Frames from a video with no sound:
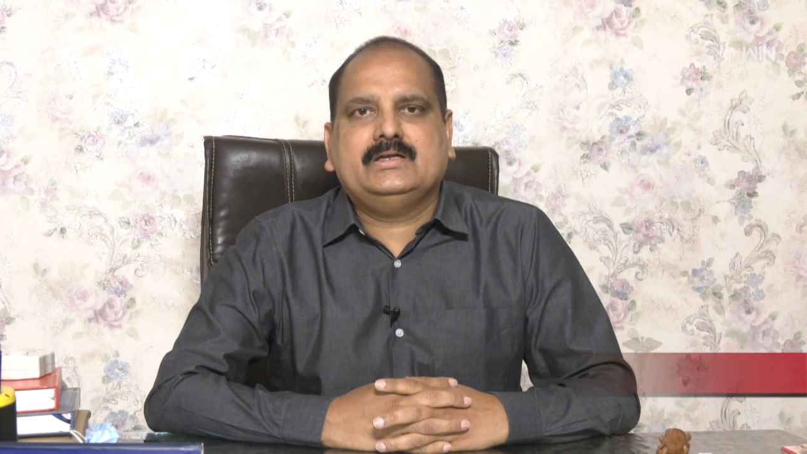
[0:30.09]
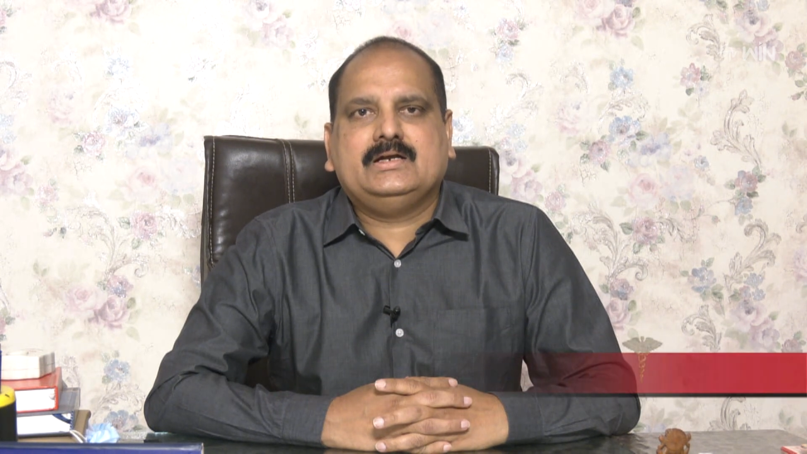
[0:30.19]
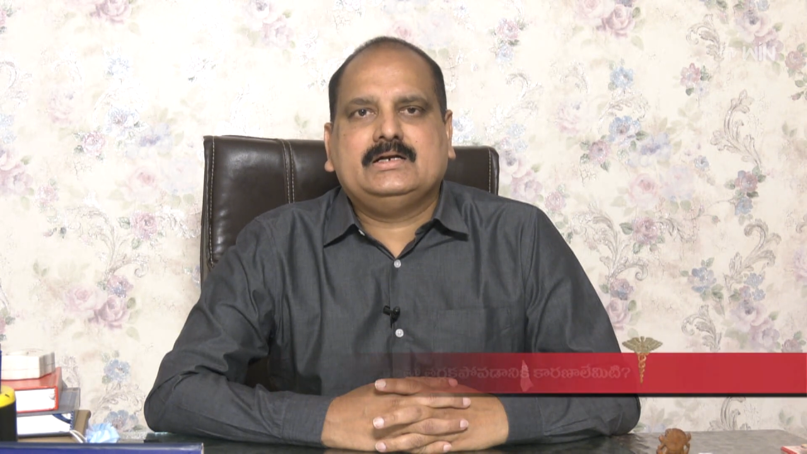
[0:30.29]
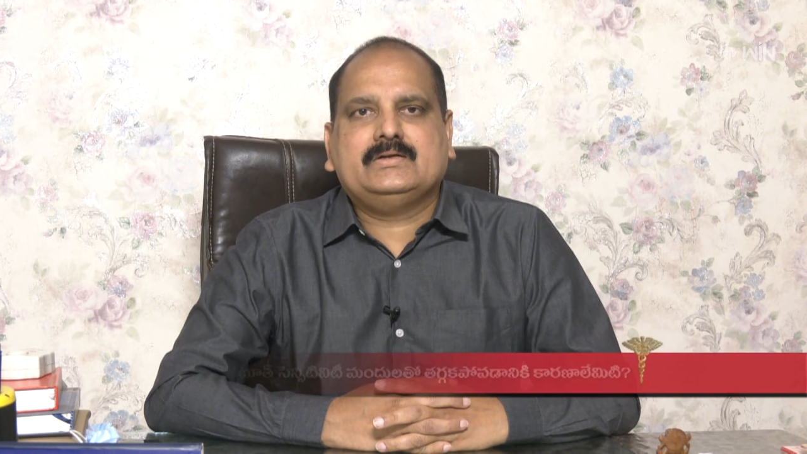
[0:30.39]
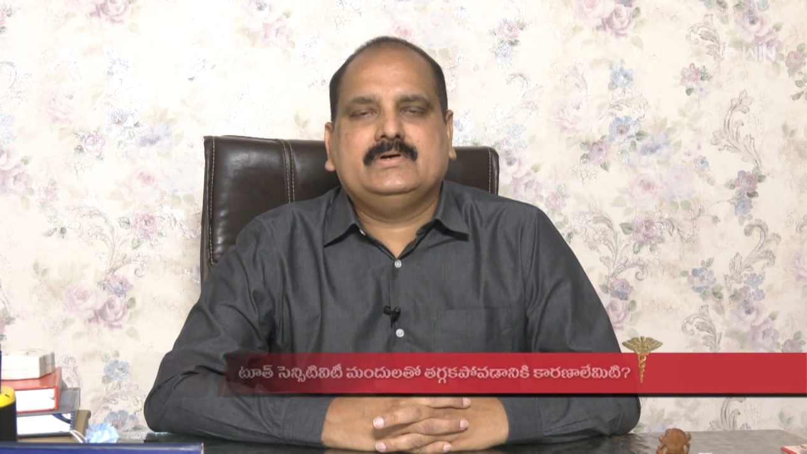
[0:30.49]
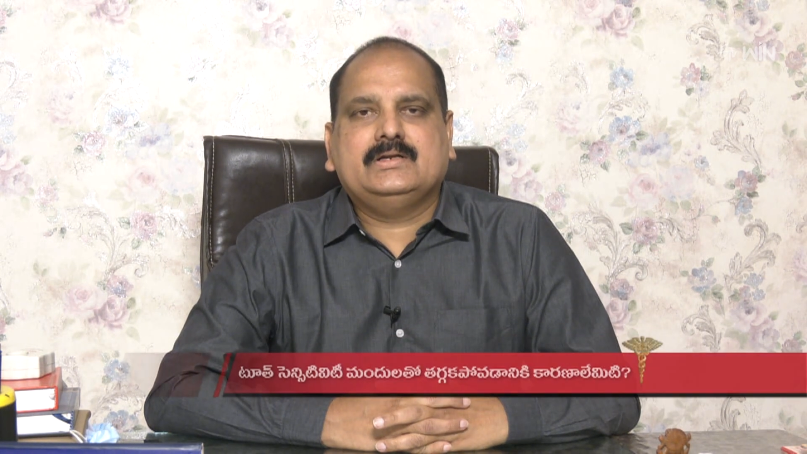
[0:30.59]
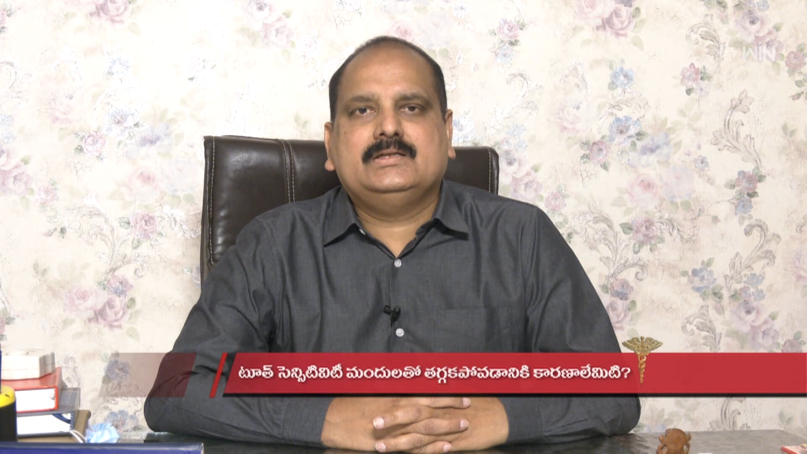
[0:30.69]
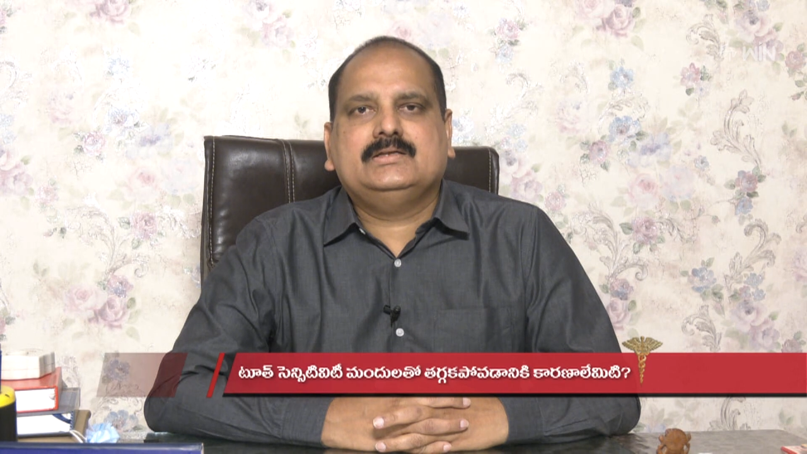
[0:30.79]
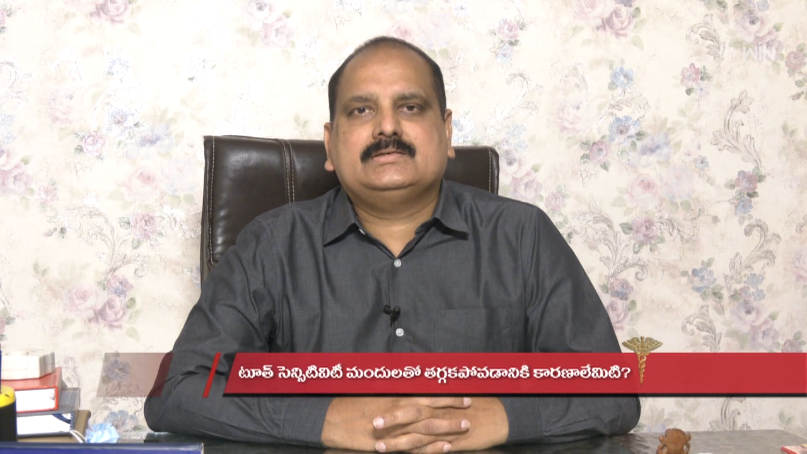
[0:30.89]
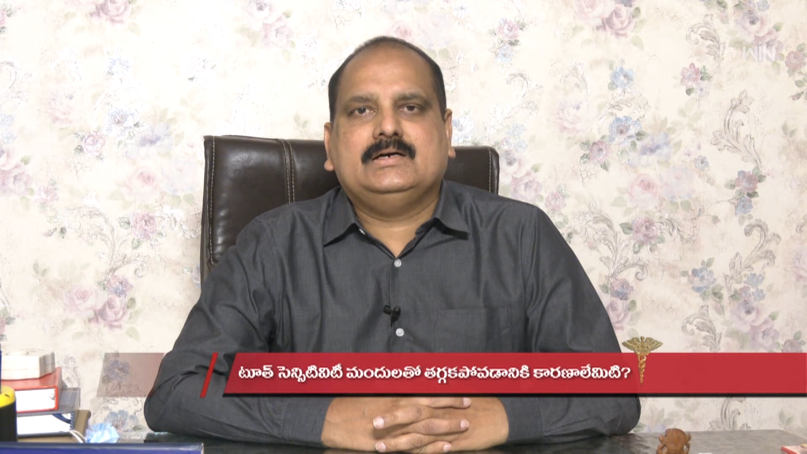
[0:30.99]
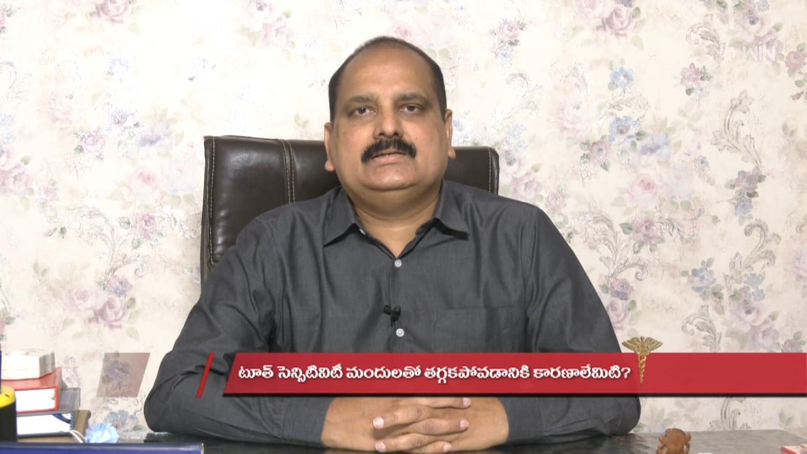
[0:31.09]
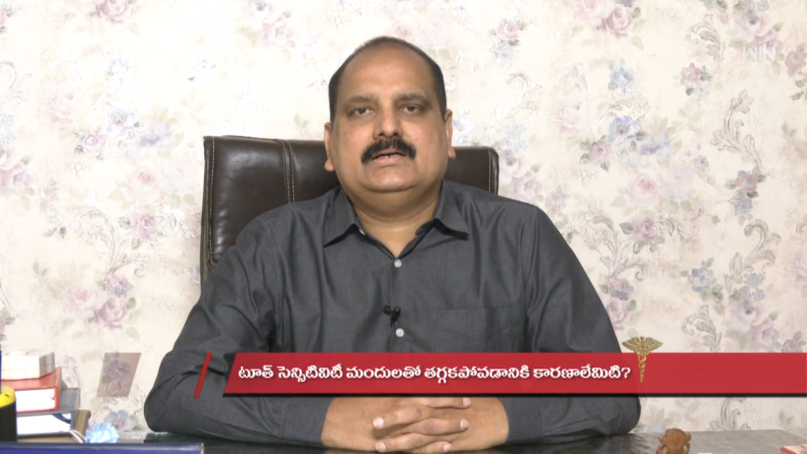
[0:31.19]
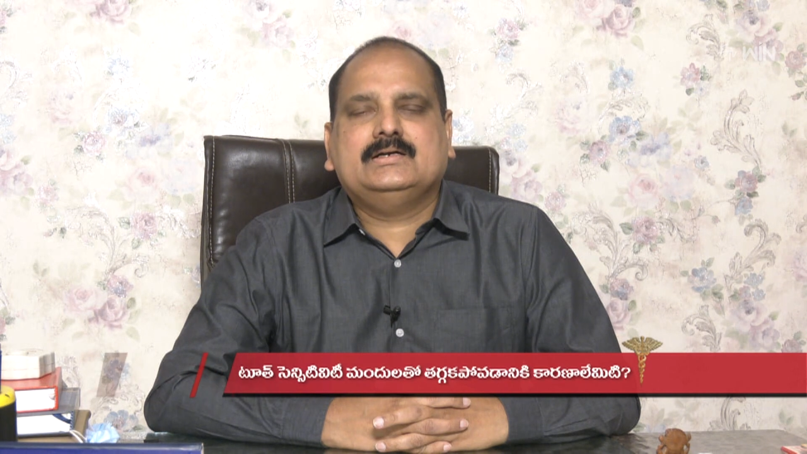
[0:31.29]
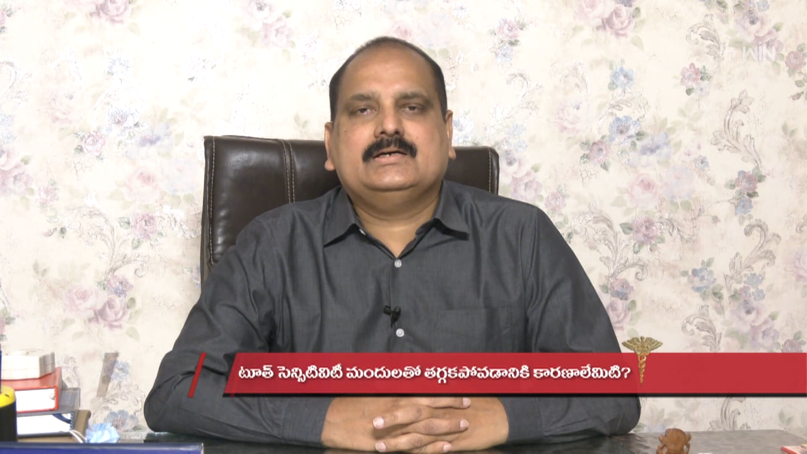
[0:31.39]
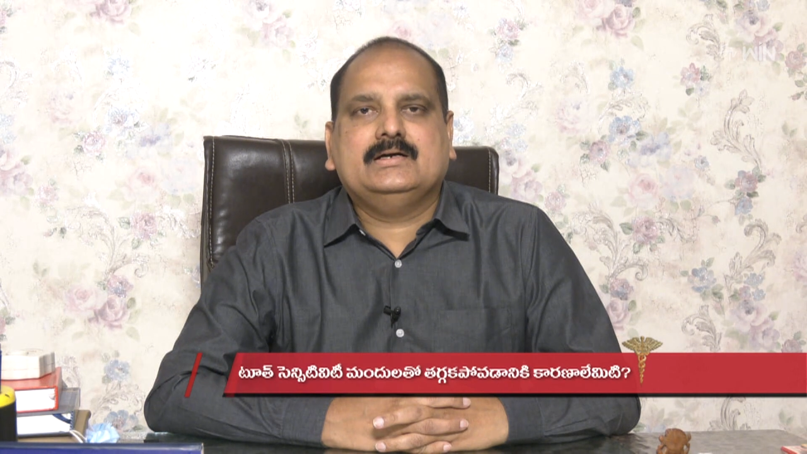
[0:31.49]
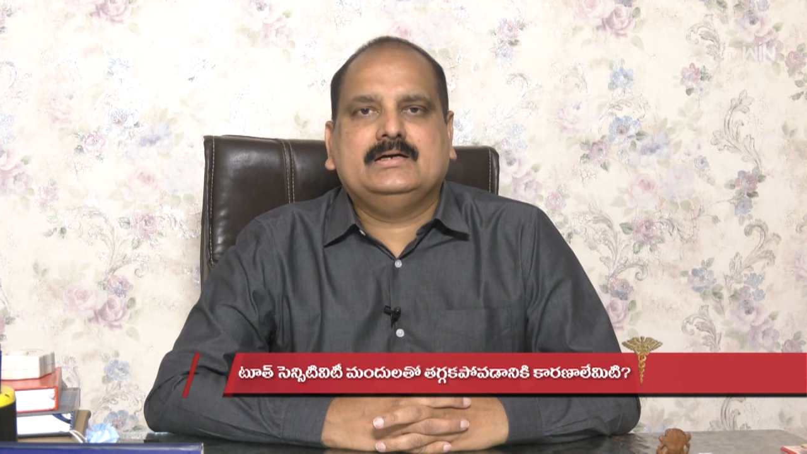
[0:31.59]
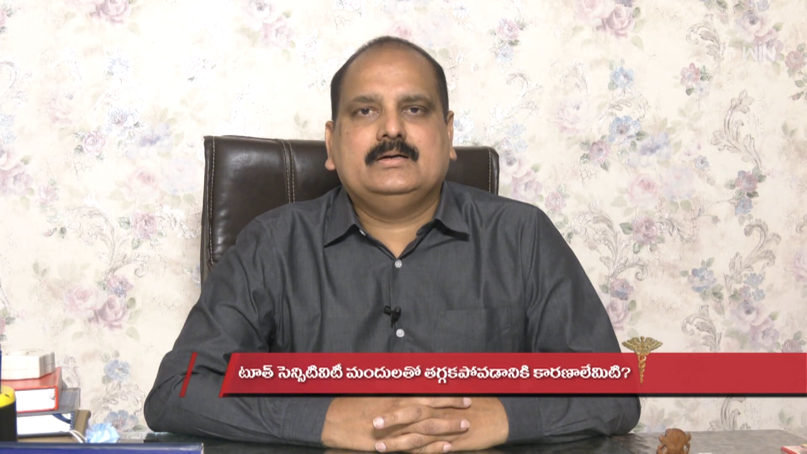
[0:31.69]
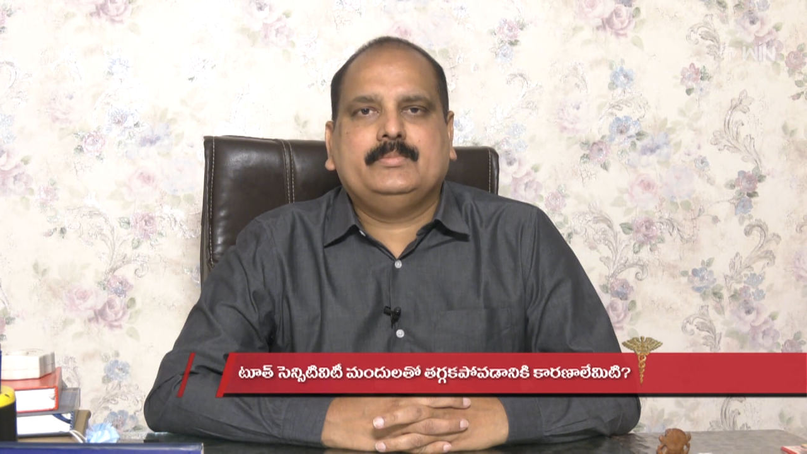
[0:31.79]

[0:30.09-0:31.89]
రావటం అనేది సాధారణంగా